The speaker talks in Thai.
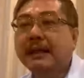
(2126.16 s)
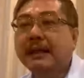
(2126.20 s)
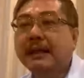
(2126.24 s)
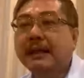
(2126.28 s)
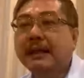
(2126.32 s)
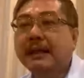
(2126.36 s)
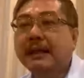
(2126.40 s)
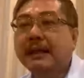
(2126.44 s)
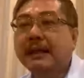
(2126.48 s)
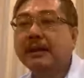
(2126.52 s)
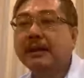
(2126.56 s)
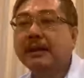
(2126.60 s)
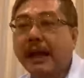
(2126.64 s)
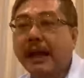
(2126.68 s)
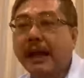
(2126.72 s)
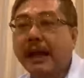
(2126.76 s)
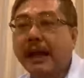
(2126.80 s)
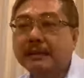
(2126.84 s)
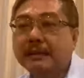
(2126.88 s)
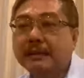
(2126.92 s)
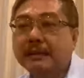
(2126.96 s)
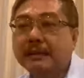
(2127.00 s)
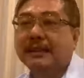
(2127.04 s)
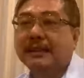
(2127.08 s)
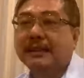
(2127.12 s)
ขึ้นมาแล้ว
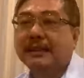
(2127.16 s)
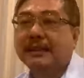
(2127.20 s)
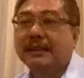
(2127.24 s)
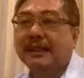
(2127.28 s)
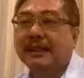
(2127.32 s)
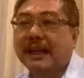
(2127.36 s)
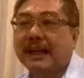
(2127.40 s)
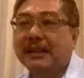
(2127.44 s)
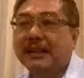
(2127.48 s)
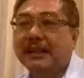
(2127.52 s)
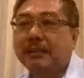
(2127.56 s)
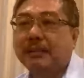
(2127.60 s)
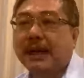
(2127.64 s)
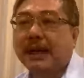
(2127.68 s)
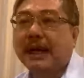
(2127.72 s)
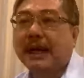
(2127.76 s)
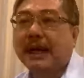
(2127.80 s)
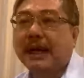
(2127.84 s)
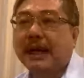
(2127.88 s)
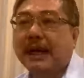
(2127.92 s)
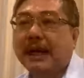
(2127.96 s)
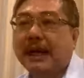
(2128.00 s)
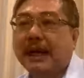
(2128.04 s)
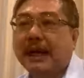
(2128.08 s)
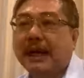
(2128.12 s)
ก็เลือกตั้ง
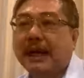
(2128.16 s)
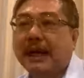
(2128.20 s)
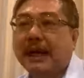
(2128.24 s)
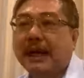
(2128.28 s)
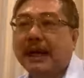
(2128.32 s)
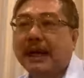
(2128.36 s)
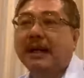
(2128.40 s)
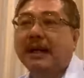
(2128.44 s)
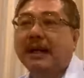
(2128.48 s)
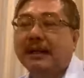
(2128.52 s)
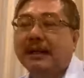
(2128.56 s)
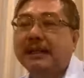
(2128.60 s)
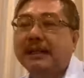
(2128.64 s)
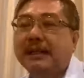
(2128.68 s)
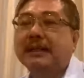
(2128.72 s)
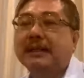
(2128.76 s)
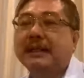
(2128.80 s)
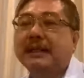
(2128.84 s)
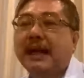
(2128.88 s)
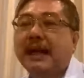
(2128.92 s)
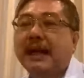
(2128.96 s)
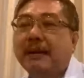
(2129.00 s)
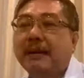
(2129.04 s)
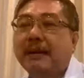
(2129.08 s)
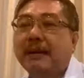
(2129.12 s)
ปีเจ็ดศู
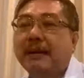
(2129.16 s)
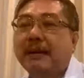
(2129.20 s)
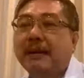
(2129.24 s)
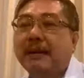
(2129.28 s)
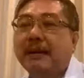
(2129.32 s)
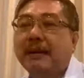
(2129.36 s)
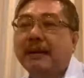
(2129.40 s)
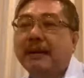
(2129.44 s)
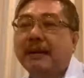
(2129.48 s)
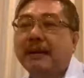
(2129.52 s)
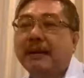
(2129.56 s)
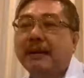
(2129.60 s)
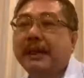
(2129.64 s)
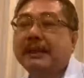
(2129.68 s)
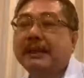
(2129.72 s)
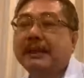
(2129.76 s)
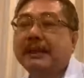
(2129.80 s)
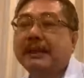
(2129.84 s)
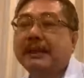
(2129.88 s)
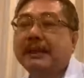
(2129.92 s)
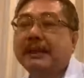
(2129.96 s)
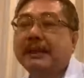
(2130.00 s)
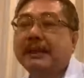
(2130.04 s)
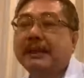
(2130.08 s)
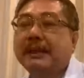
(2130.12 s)
นย์ถ้าไป
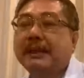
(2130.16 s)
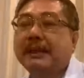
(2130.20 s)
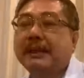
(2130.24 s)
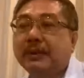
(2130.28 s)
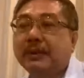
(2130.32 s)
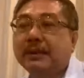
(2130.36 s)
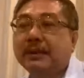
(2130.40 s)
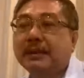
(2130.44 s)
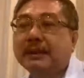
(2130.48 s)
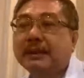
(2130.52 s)
ถึงนะ